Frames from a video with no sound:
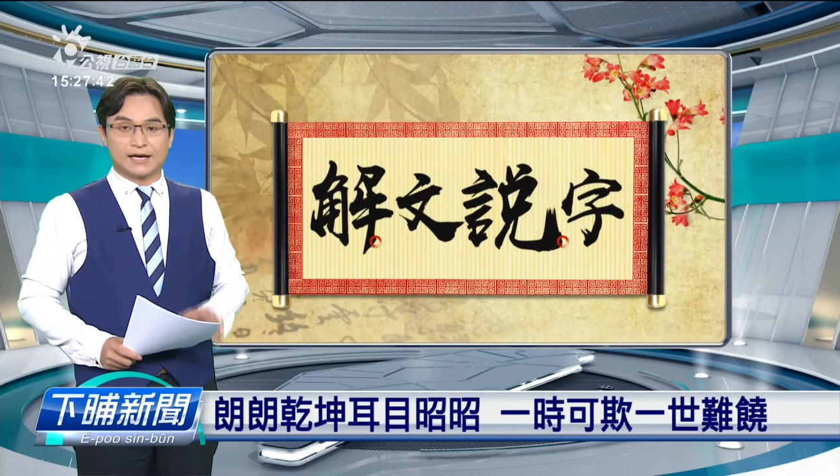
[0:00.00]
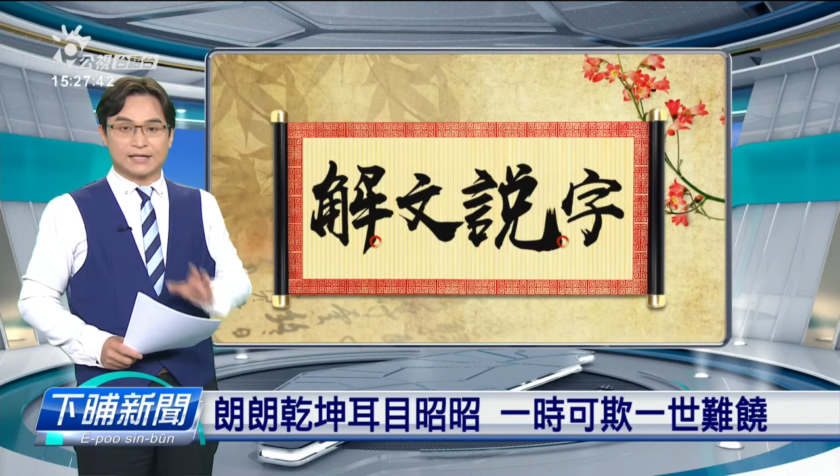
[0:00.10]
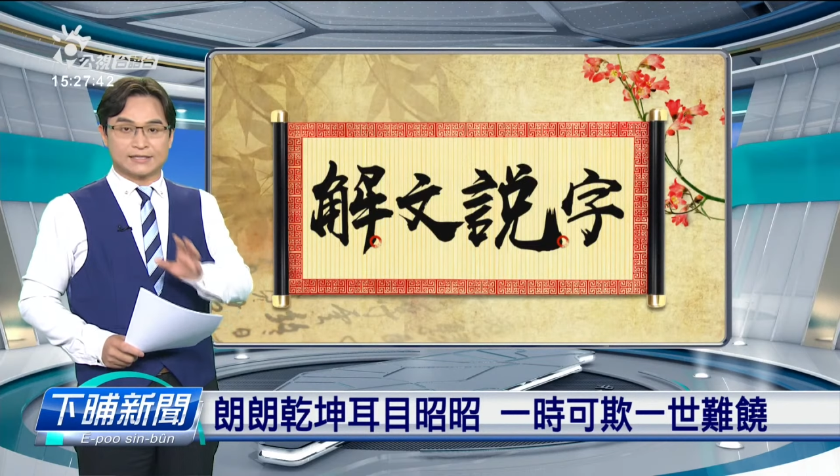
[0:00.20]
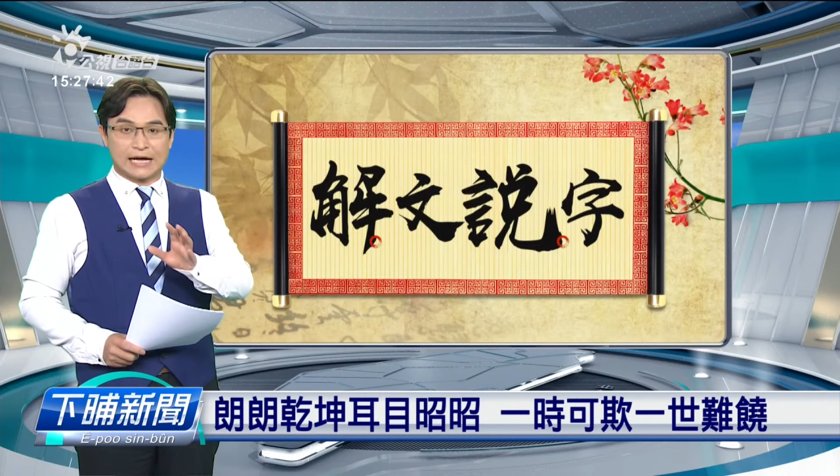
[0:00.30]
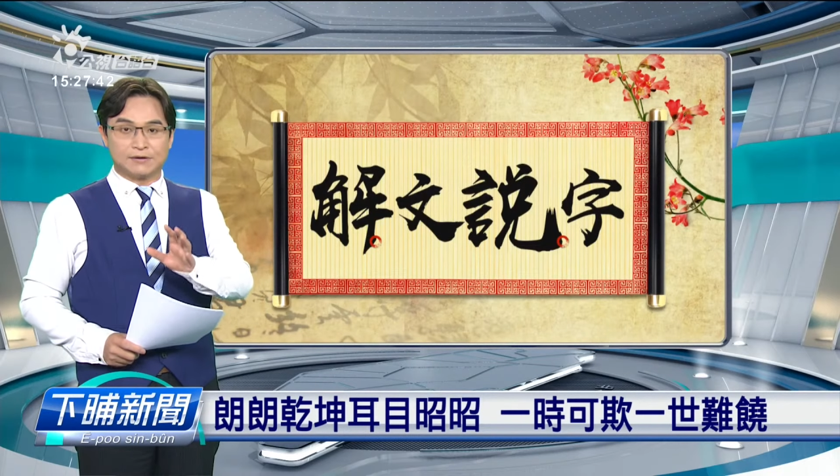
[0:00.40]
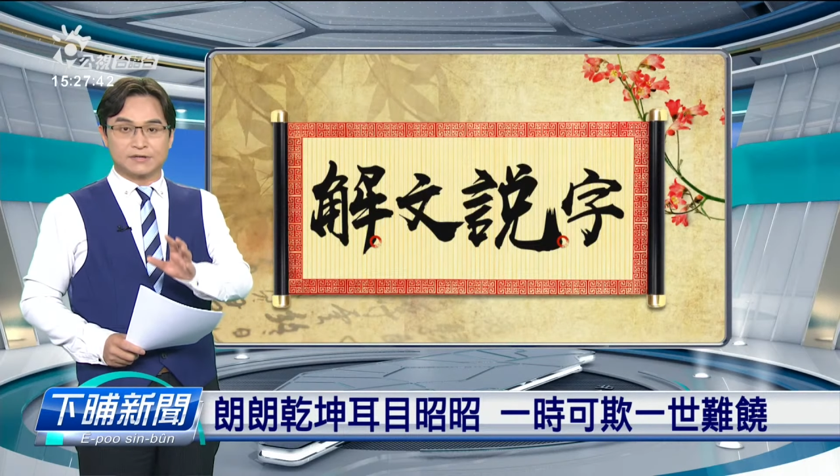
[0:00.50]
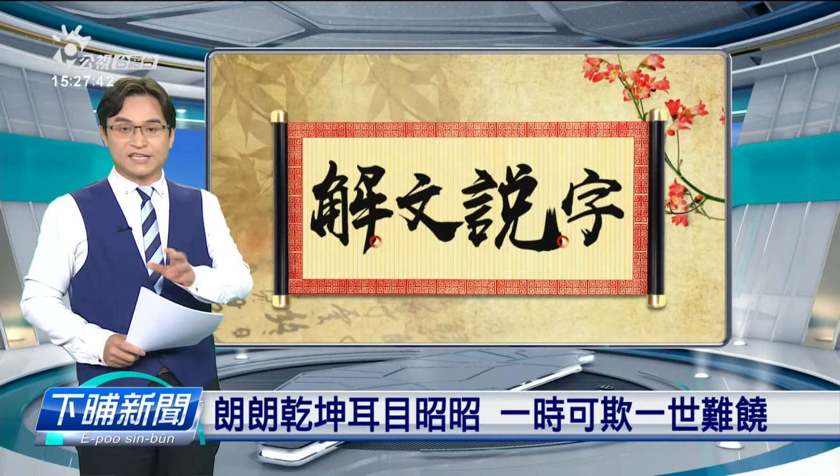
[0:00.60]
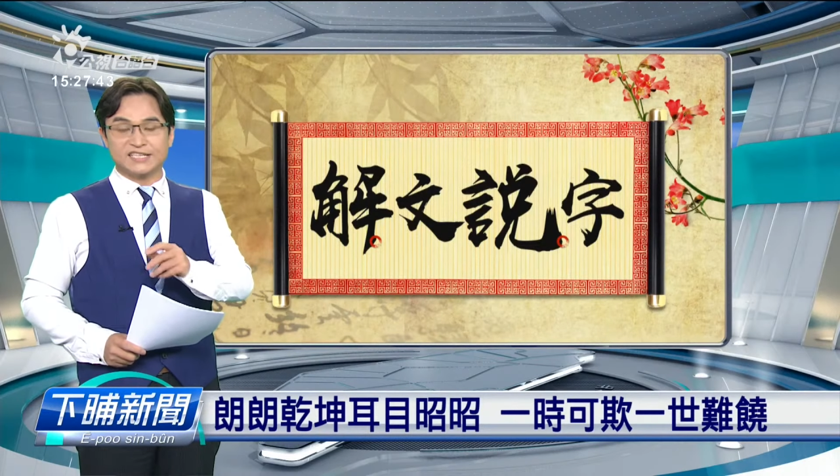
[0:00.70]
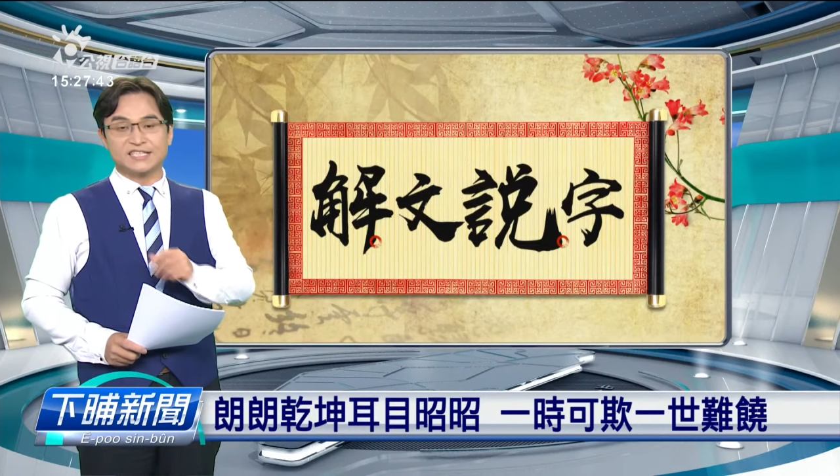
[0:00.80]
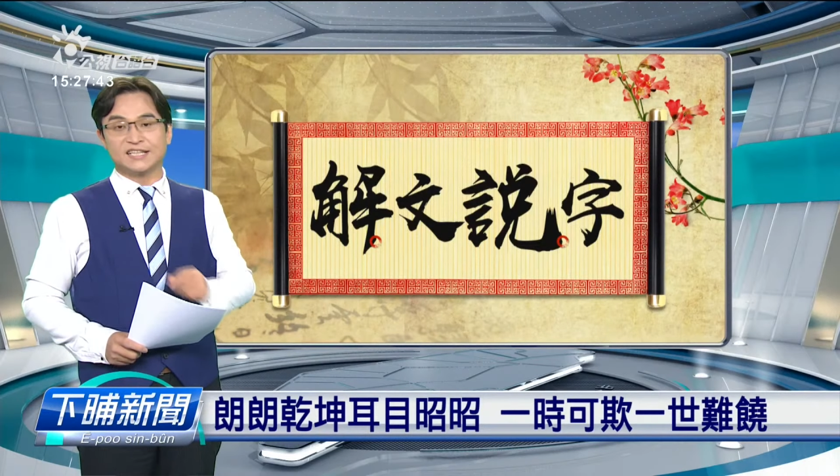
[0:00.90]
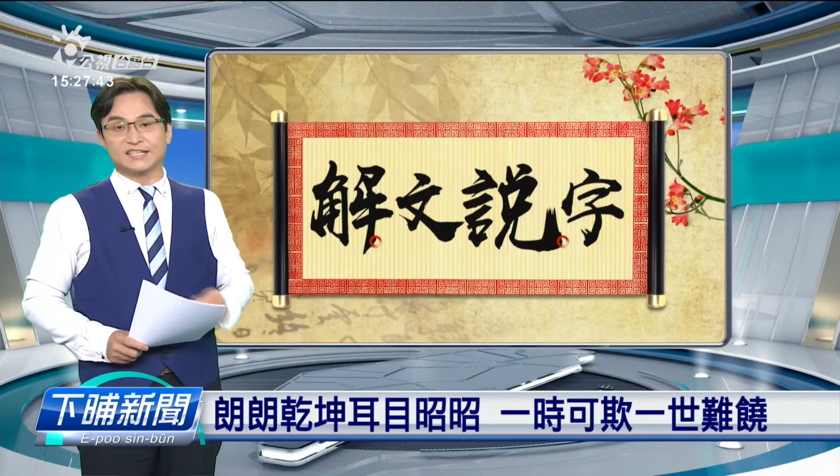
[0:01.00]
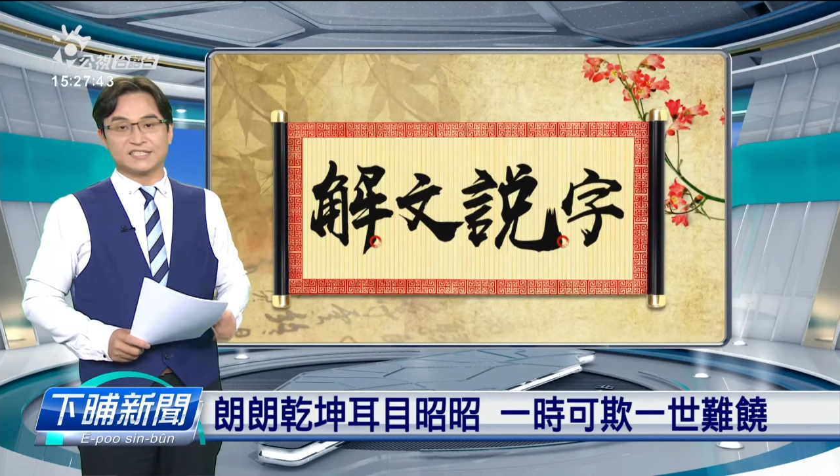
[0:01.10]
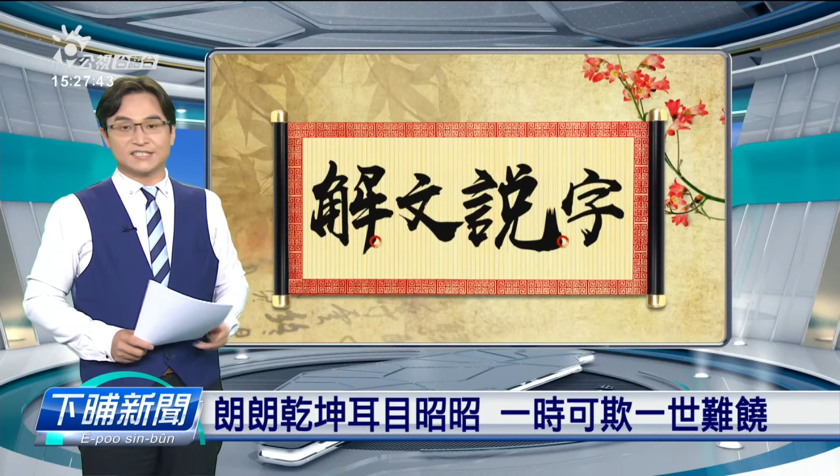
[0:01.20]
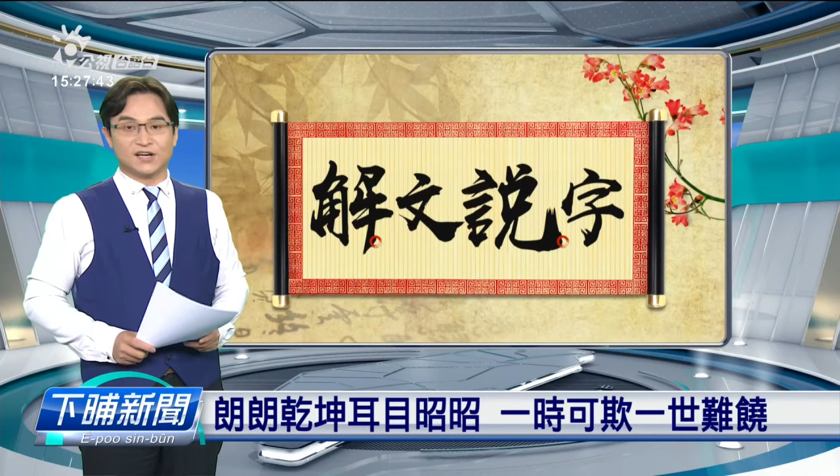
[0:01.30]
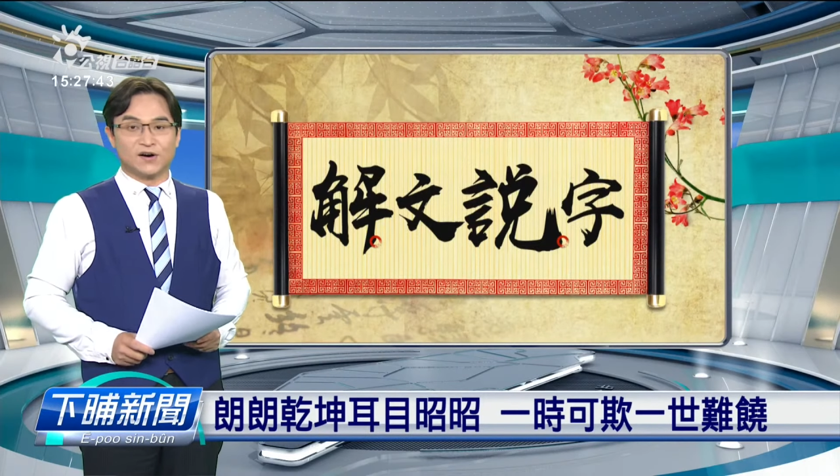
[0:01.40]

那投机即两字